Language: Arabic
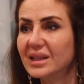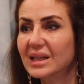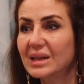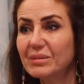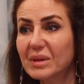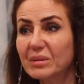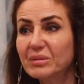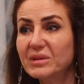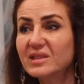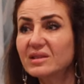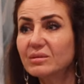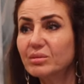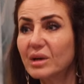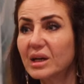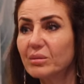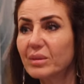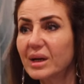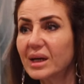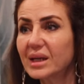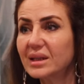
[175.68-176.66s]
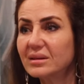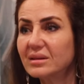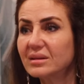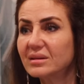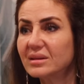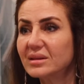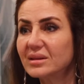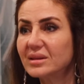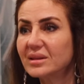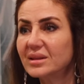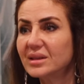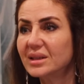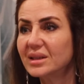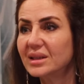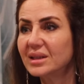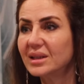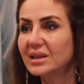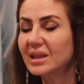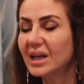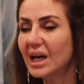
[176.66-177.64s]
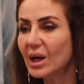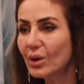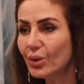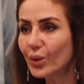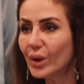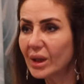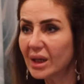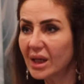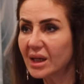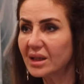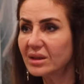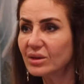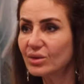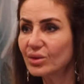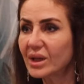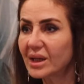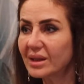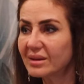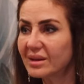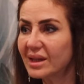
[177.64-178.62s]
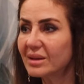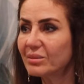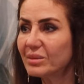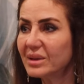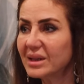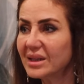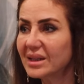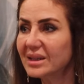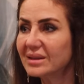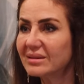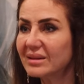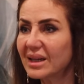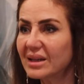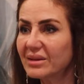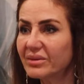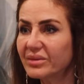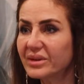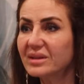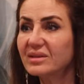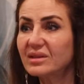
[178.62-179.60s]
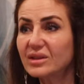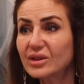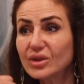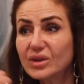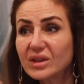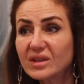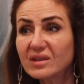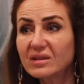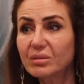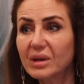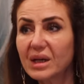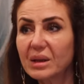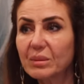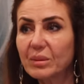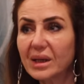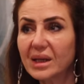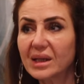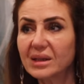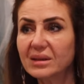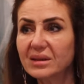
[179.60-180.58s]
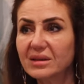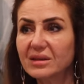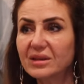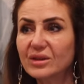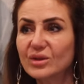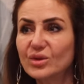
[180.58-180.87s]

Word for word: لما بنسمع بعض اول خطوه على درب التحفيز انه نسمع بعض